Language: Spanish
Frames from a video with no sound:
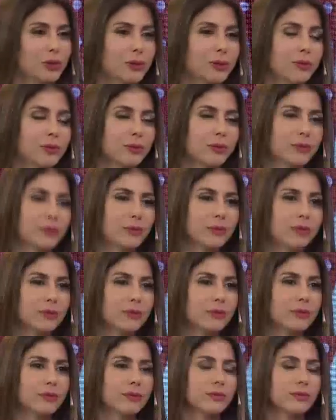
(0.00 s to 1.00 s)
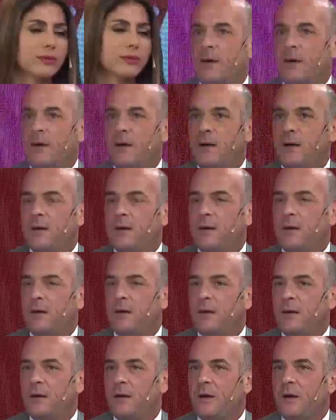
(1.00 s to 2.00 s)
La educación va
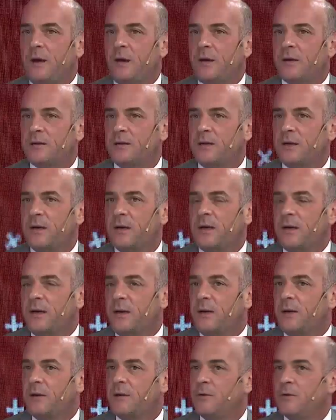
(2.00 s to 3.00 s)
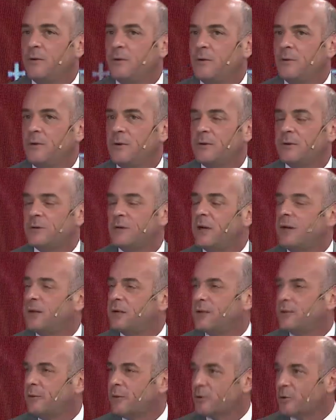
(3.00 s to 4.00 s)
eh, hacia el ser
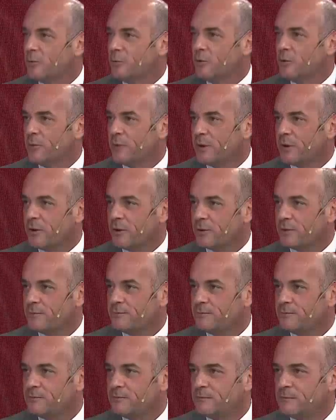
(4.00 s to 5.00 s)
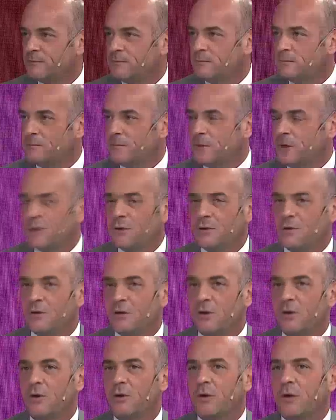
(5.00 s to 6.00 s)
el cimiento de un mundo mejor. Sí. Así
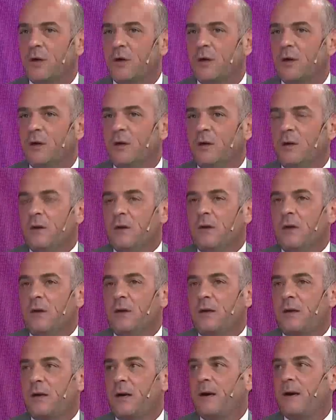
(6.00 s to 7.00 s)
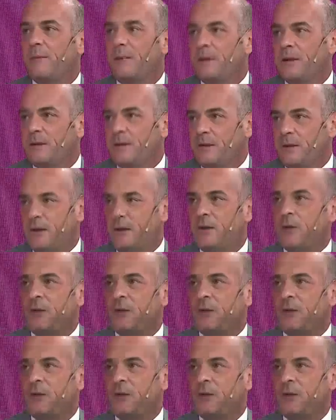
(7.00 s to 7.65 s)
yo creo que claramente